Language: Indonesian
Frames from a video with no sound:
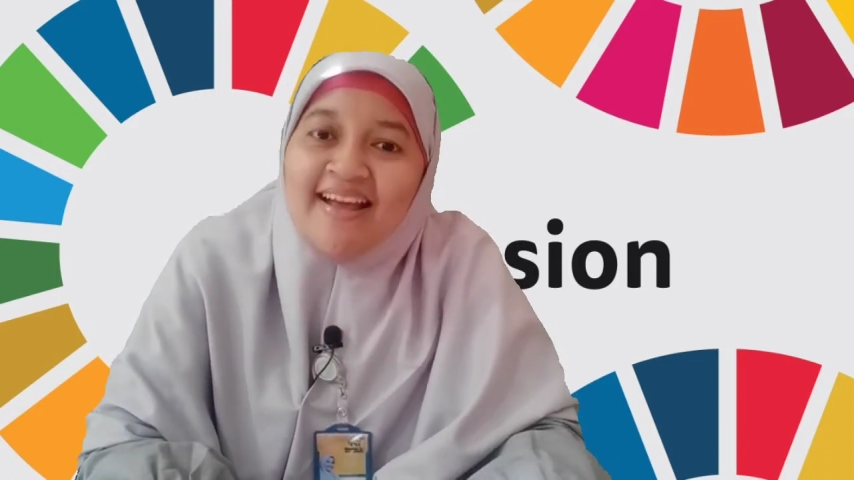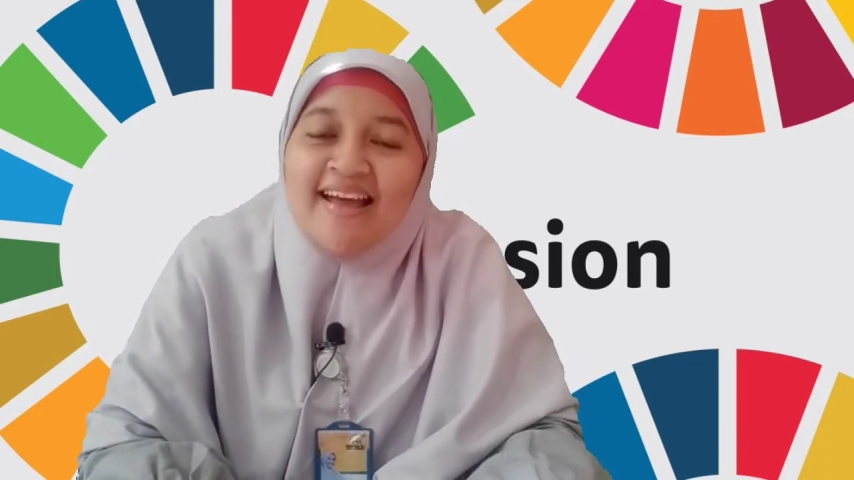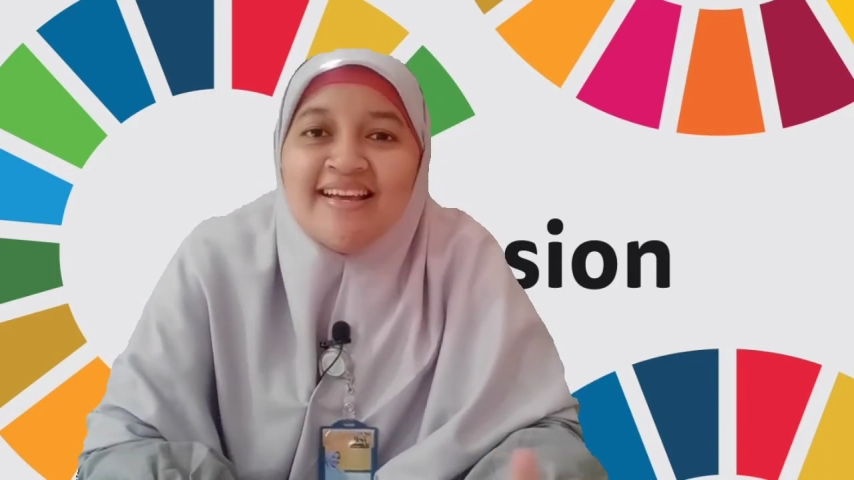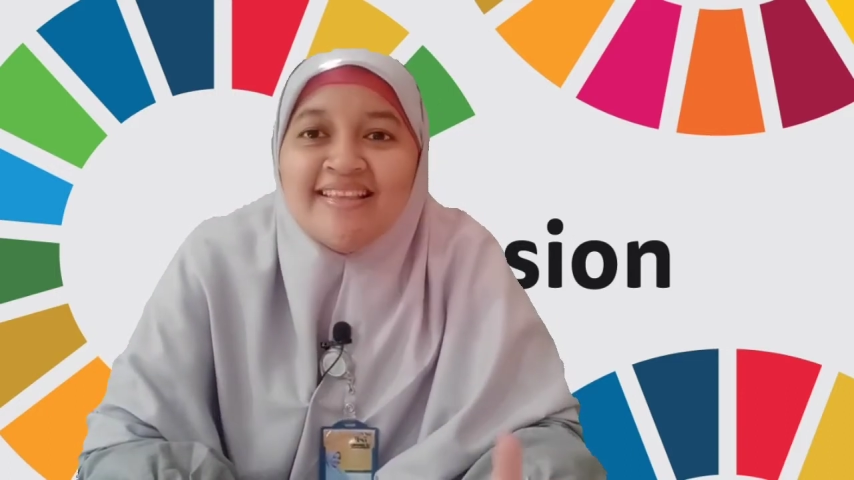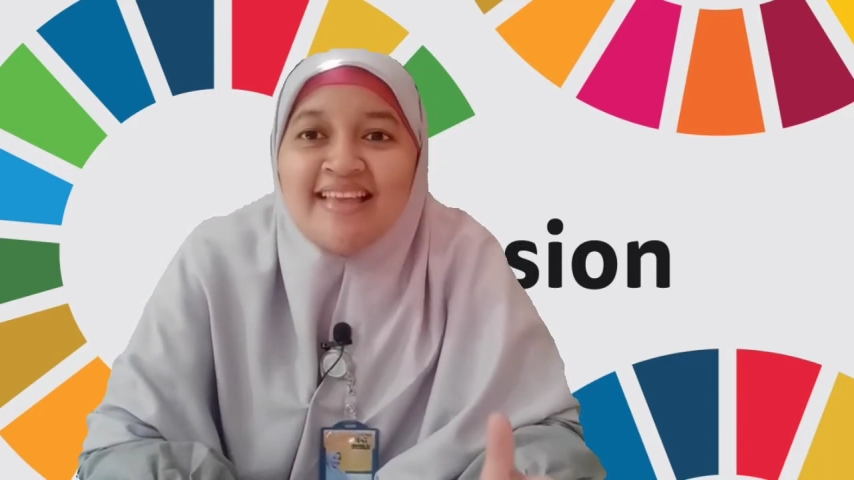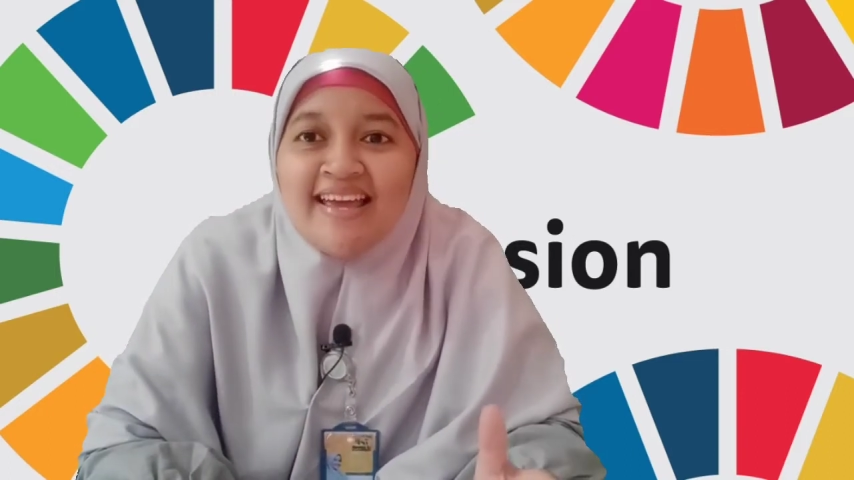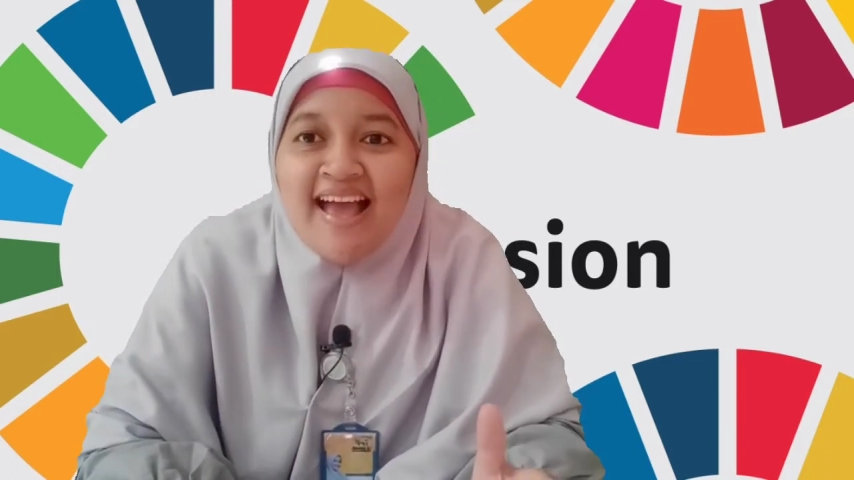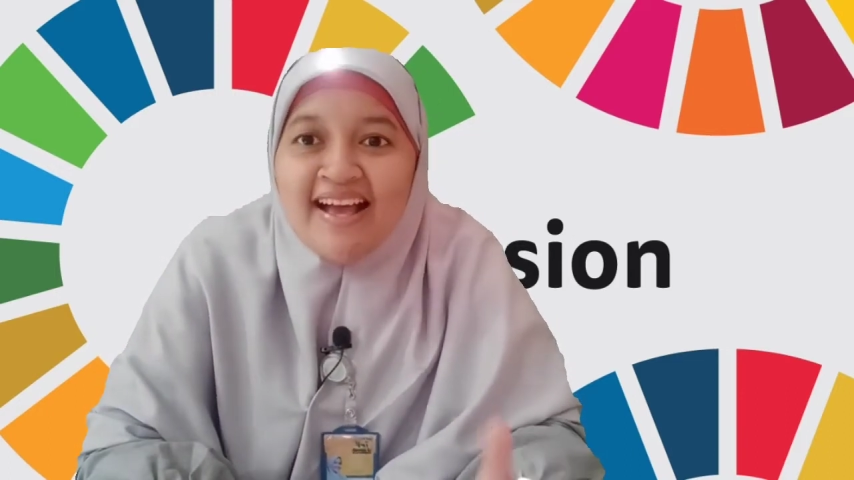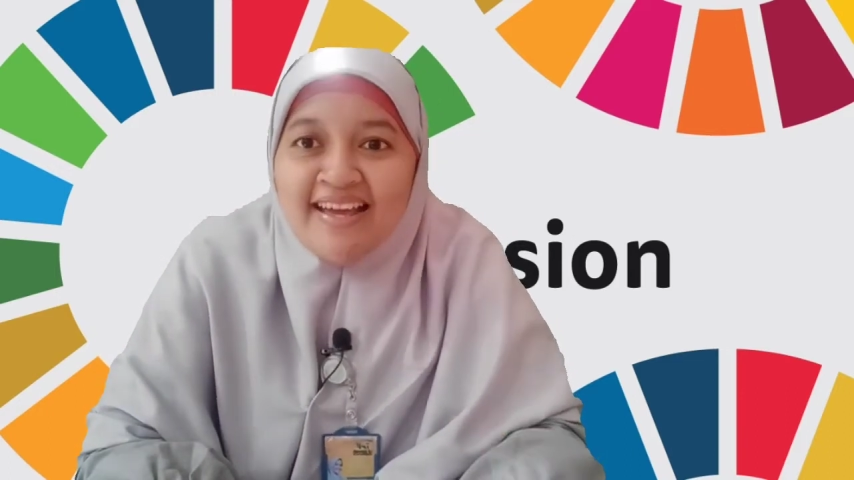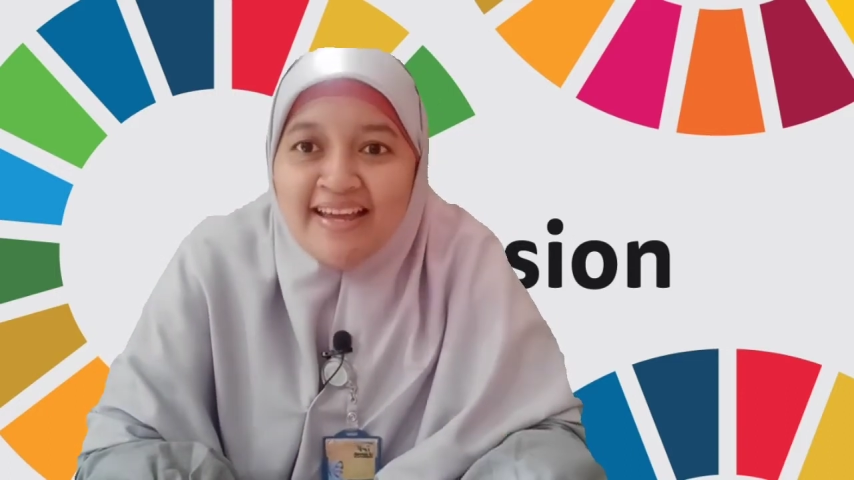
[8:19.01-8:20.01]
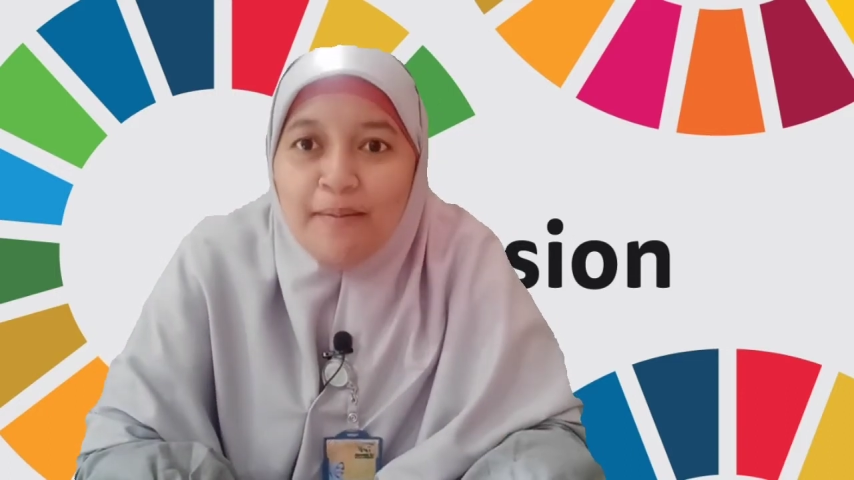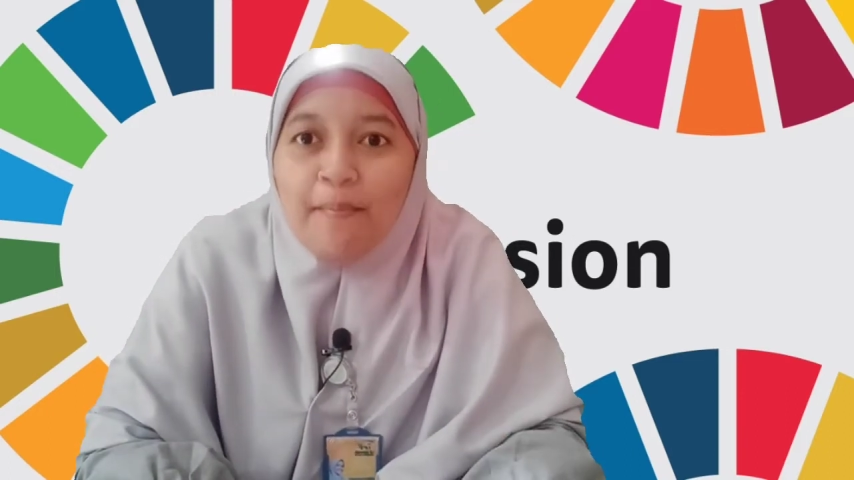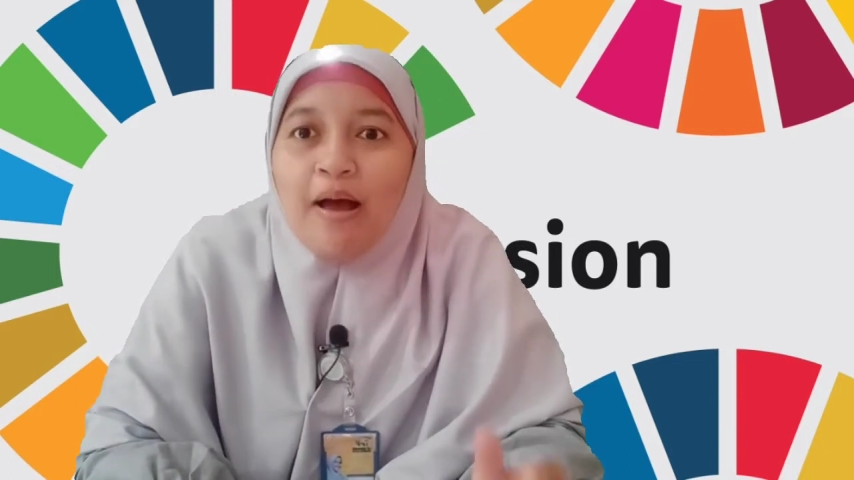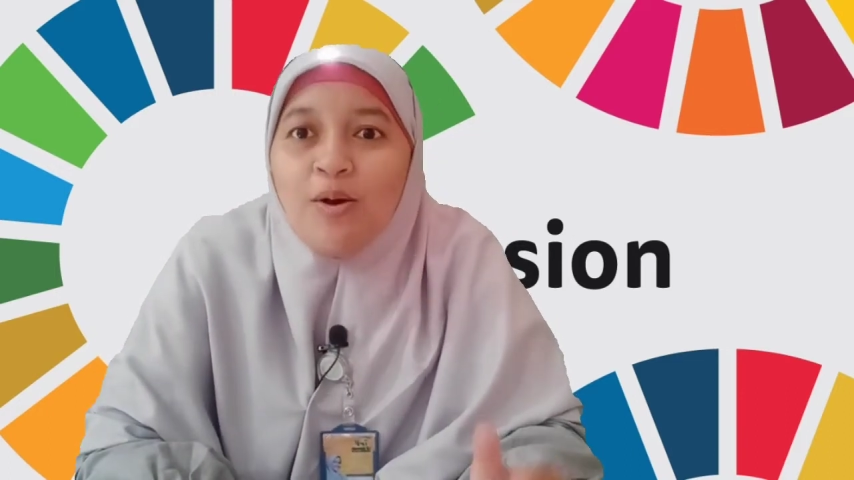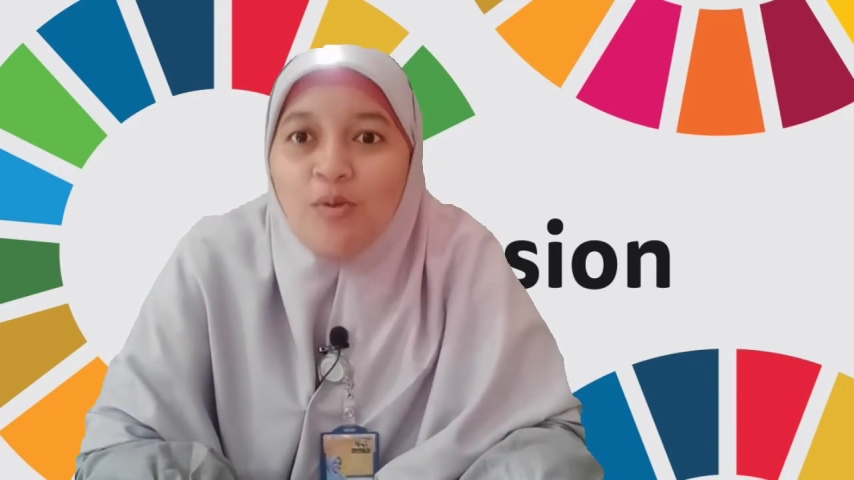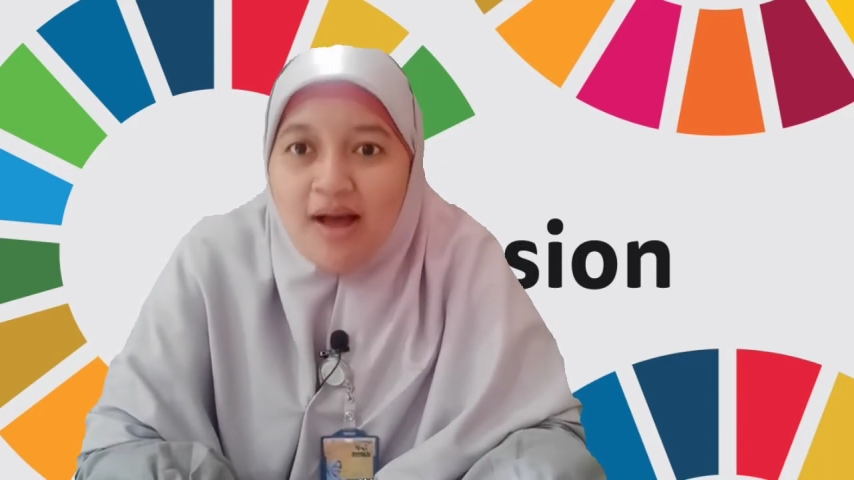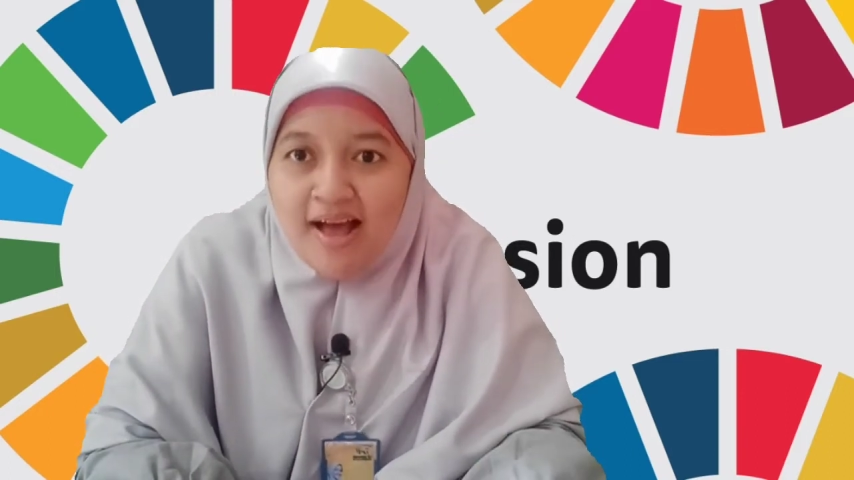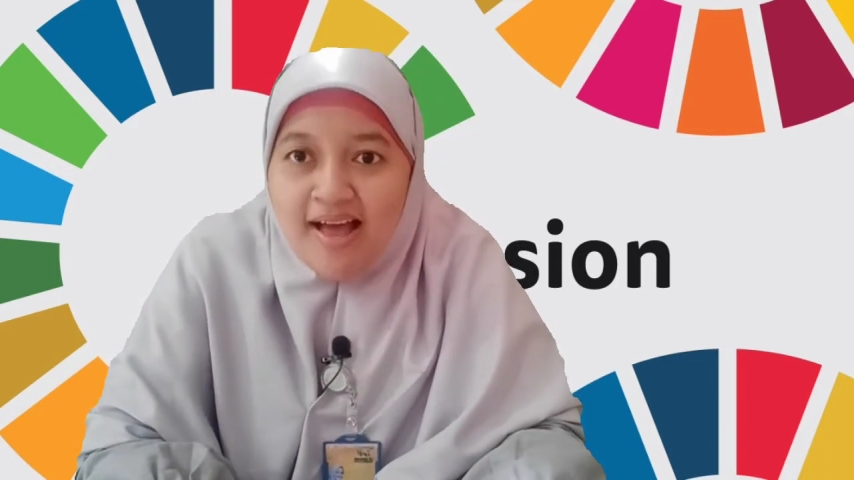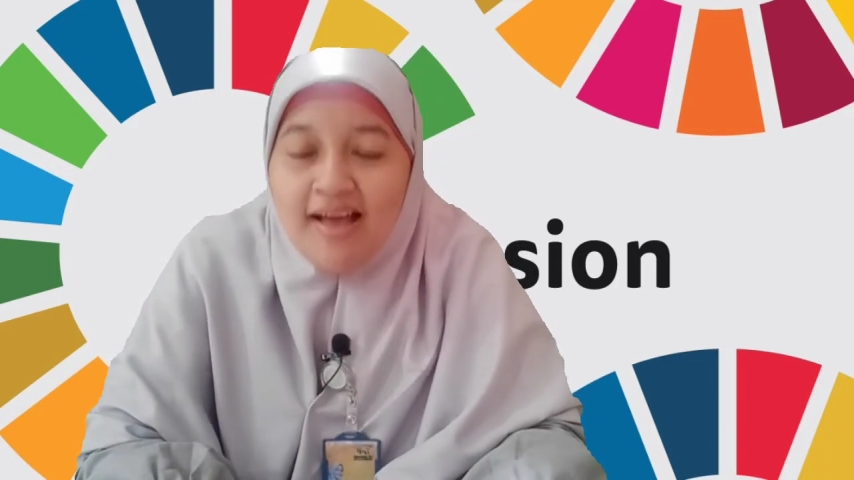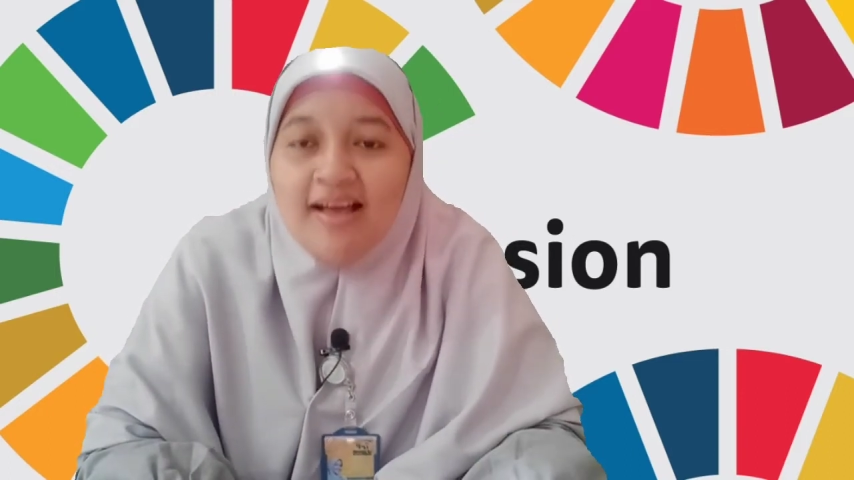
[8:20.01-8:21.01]
karena kita yakin
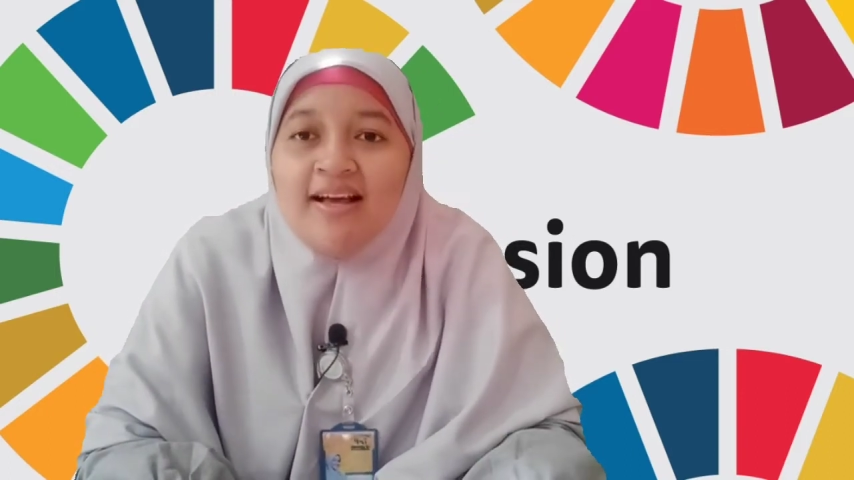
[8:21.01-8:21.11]
bahwa